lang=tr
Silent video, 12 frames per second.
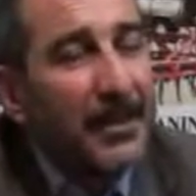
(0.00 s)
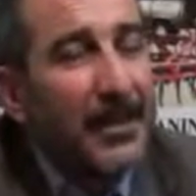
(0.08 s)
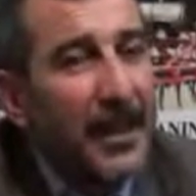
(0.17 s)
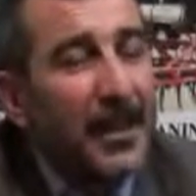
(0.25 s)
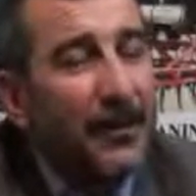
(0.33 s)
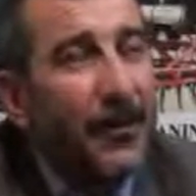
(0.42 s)
Evet.
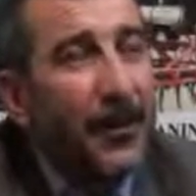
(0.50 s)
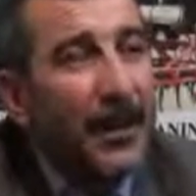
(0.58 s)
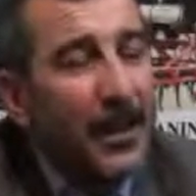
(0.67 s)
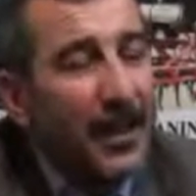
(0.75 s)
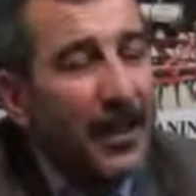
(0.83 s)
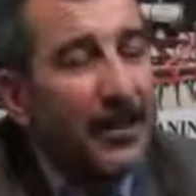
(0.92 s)
yerel
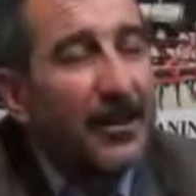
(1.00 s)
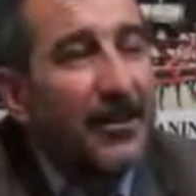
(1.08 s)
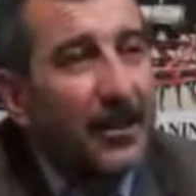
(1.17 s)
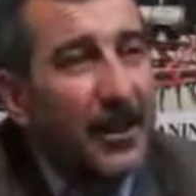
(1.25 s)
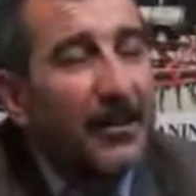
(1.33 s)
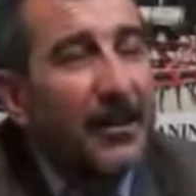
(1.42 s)
fuarlara
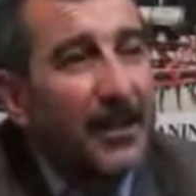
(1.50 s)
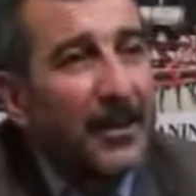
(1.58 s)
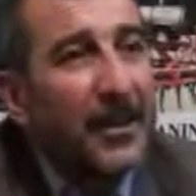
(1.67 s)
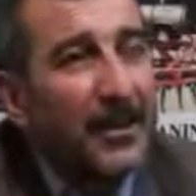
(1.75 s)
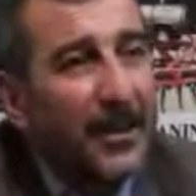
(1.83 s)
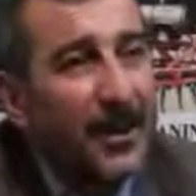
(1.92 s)
katılıyorsunuz değil evet, mi?
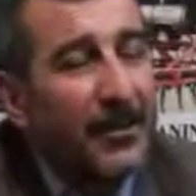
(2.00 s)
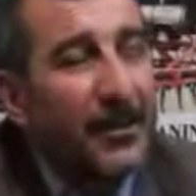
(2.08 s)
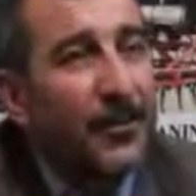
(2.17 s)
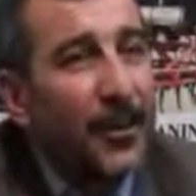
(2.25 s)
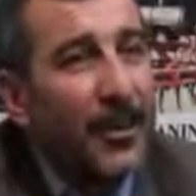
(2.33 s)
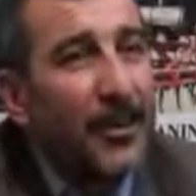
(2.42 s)

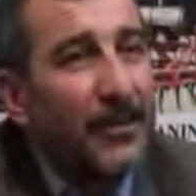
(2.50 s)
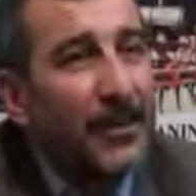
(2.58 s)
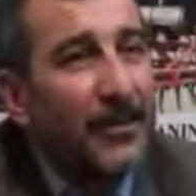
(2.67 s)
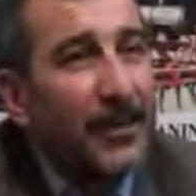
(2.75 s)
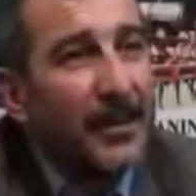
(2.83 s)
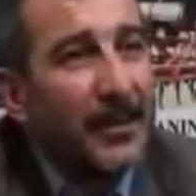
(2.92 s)
Katıldığımız
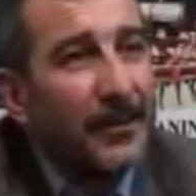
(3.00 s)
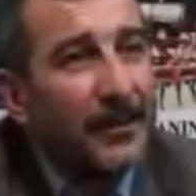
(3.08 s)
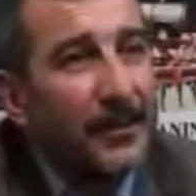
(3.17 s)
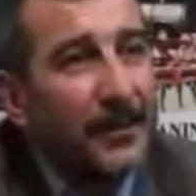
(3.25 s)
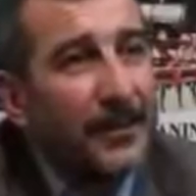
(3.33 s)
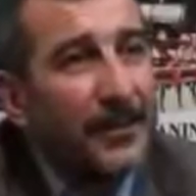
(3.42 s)
fuarlarımız Evet,
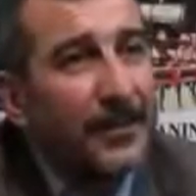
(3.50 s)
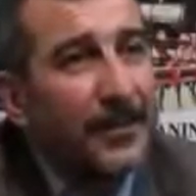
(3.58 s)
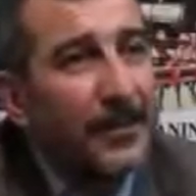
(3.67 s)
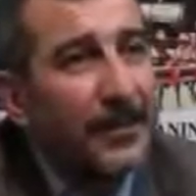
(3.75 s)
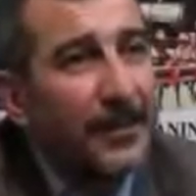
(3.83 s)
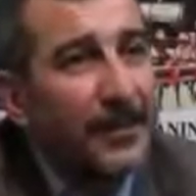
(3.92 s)
bunlarda
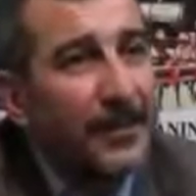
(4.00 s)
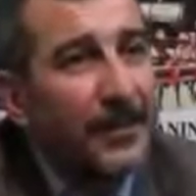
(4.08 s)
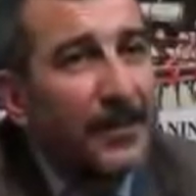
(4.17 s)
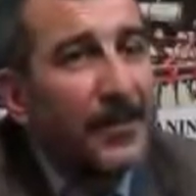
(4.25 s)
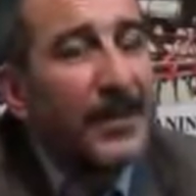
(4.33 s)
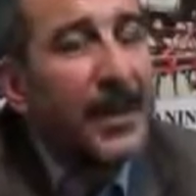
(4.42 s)

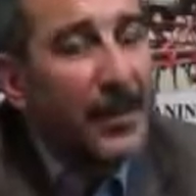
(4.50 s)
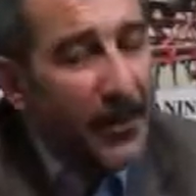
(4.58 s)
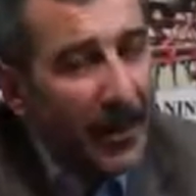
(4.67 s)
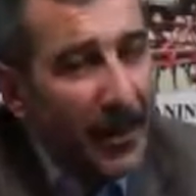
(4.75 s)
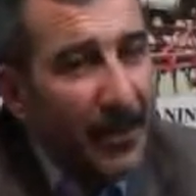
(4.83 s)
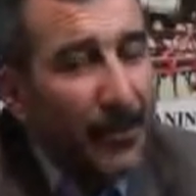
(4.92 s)
ürünlerinizi teşhir,
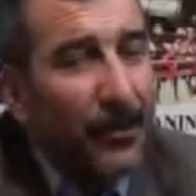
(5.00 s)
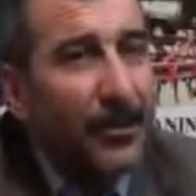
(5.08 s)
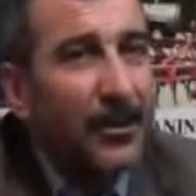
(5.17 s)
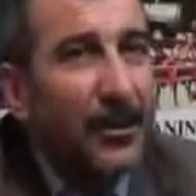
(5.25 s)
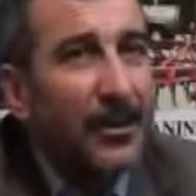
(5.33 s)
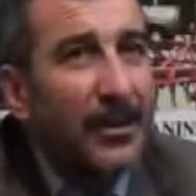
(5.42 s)
teşhir
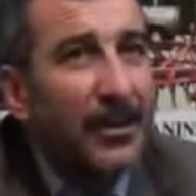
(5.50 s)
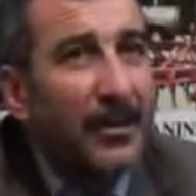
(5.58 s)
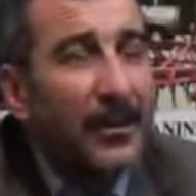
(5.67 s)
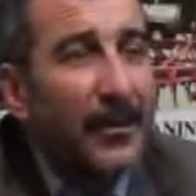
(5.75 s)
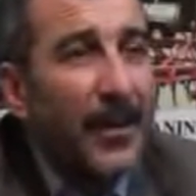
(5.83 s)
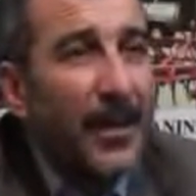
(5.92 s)
ediyoruz.
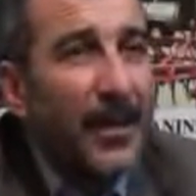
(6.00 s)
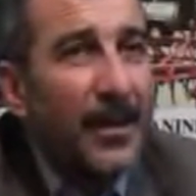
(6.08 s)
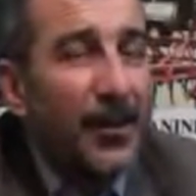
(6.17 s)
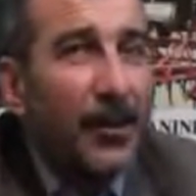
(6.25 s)
oluyorsunuz.